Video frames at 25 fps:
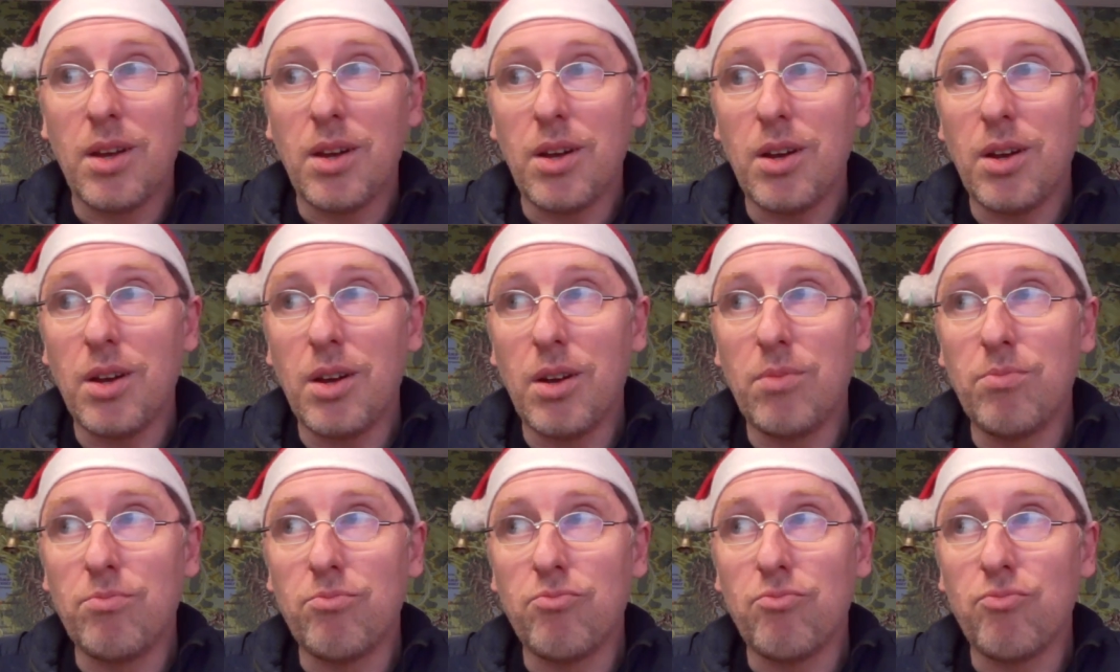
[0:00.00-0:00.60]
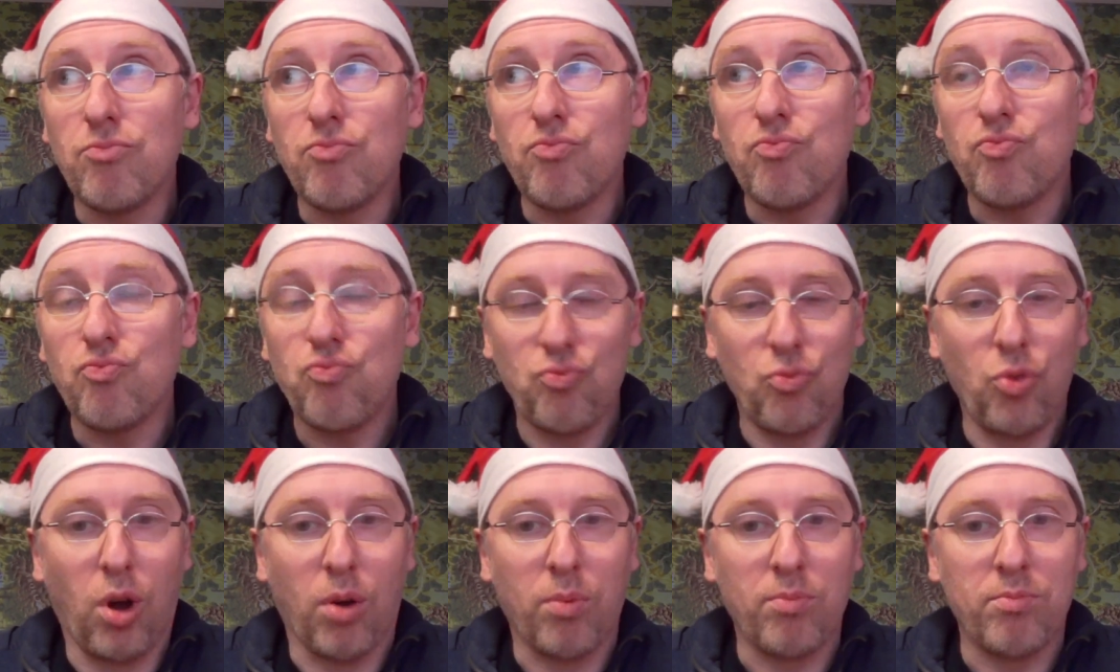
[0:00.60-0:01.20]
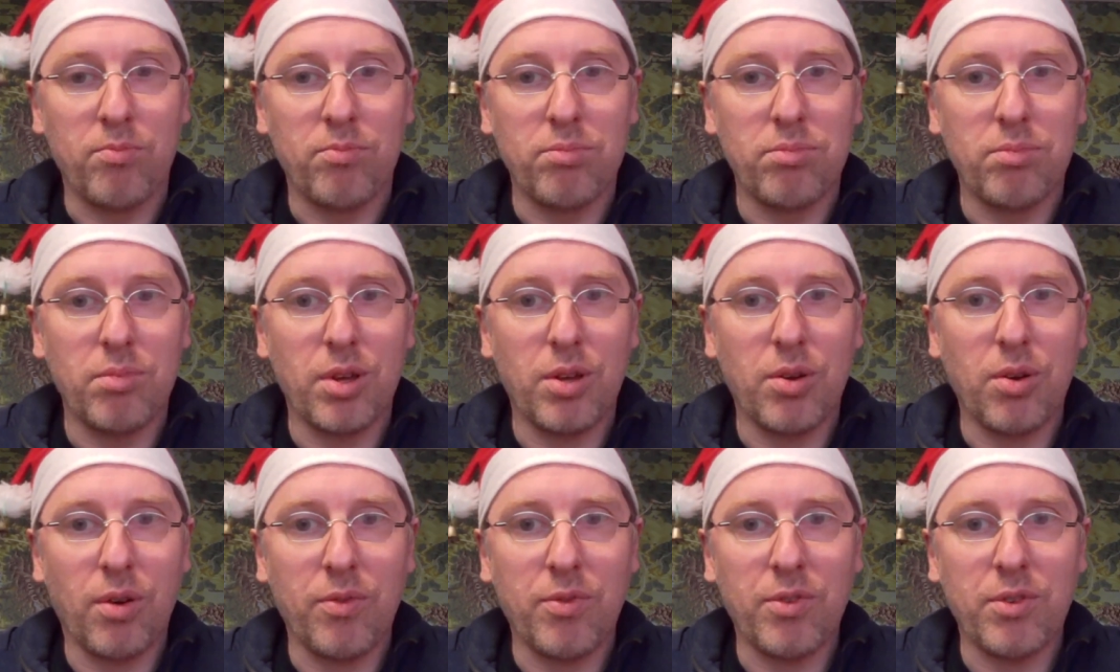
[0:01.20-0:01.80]
Ähm, ja,
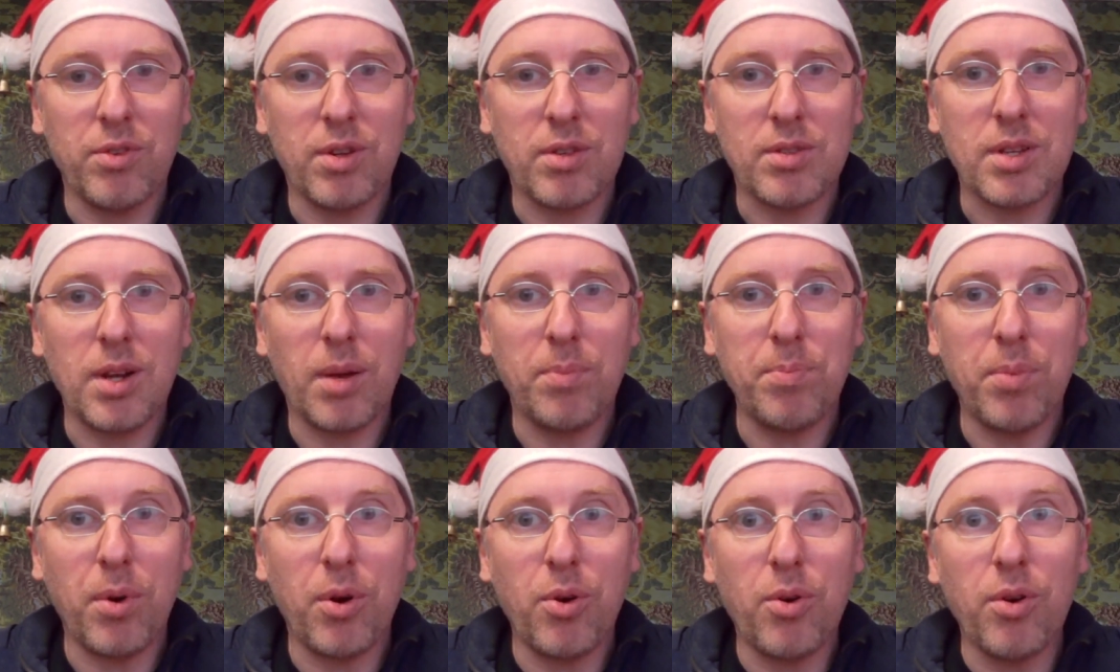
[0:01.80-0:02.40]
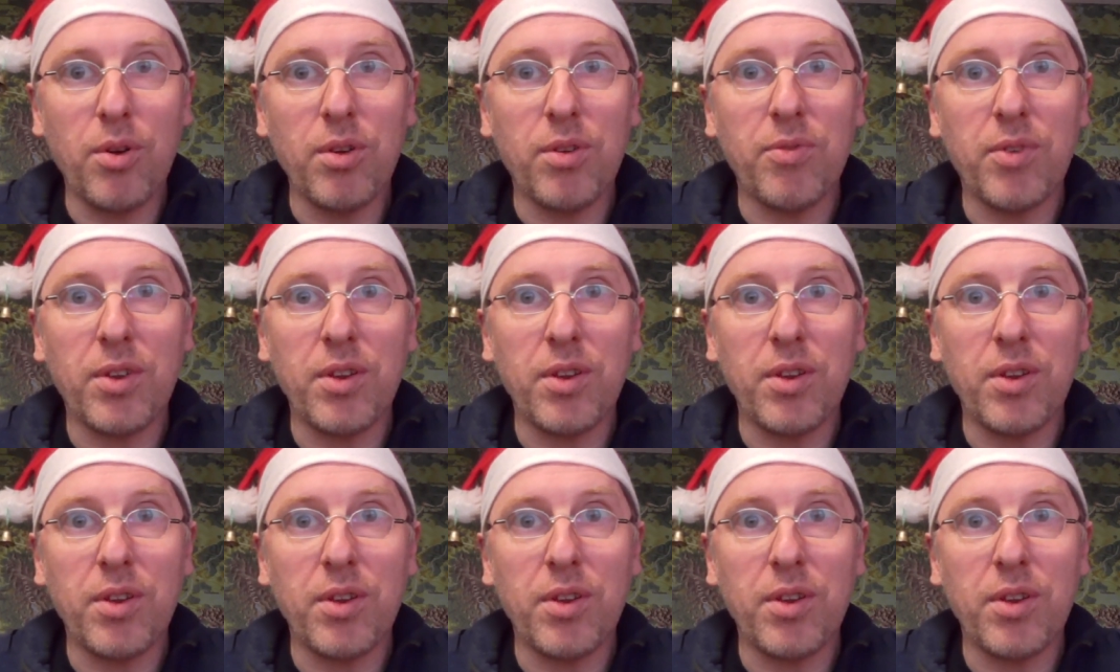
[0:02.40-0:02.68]
ich hoffe, das klappt bei euch.